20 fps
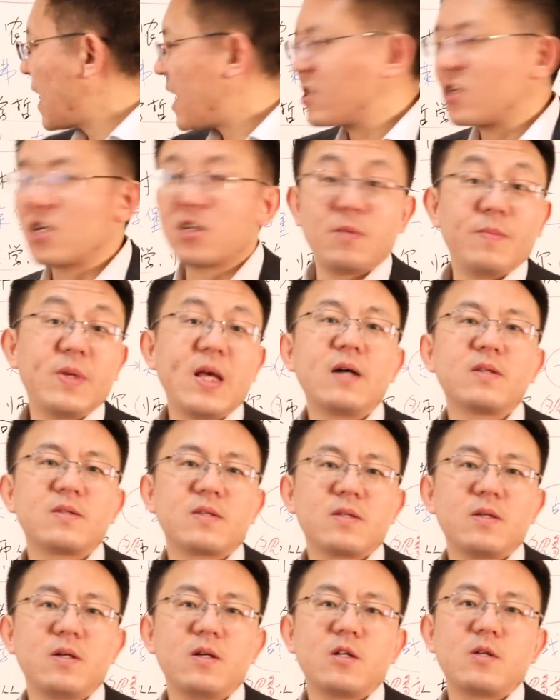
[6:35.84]
它是个什么样
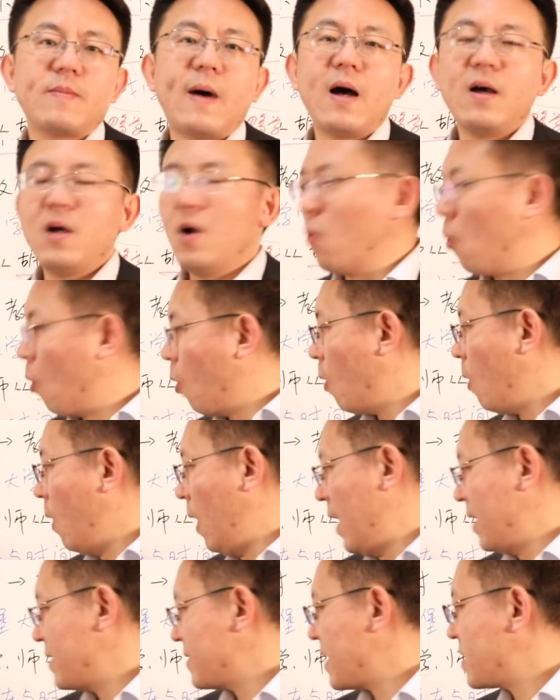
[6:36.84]
子，是吧？
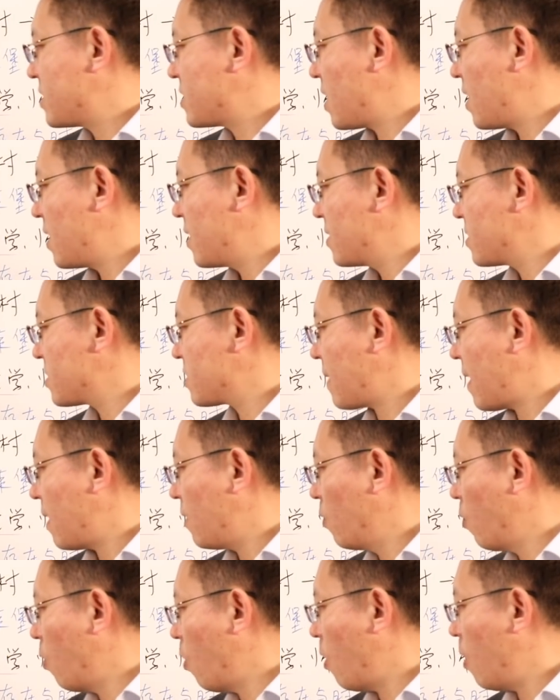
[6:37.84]
我在这儿，是吧？
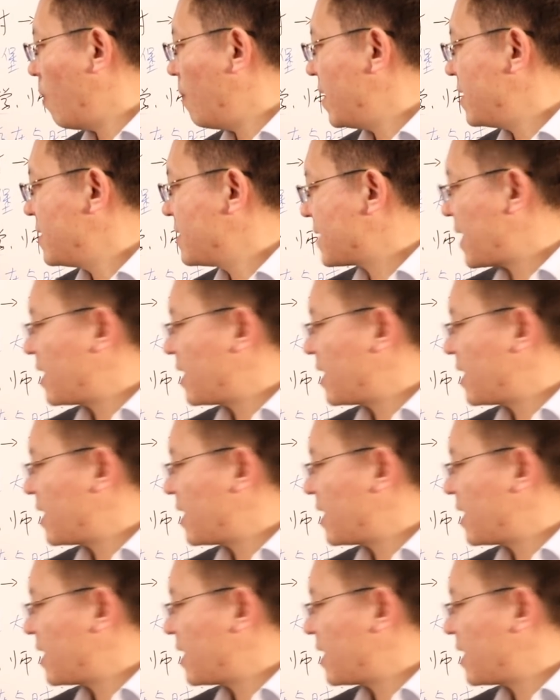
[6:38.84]
我们